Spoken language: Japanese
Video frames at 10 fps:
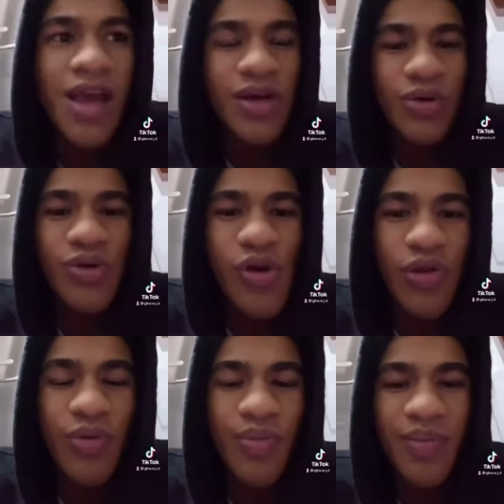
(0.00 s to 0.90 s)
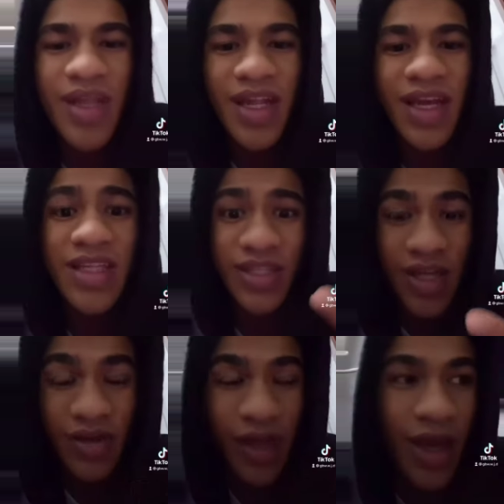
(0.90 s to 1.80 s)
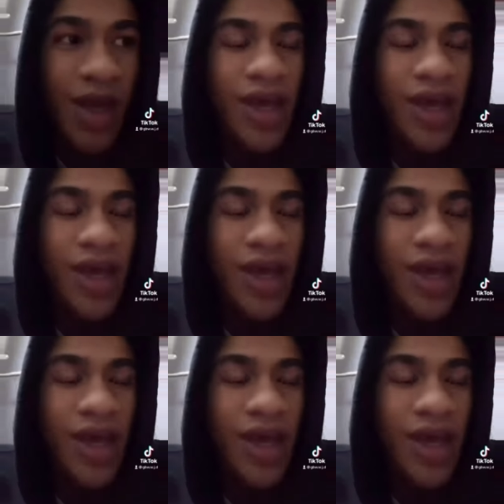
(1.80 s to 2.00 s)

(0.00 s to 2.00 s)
うんこのみたいなやつだよね。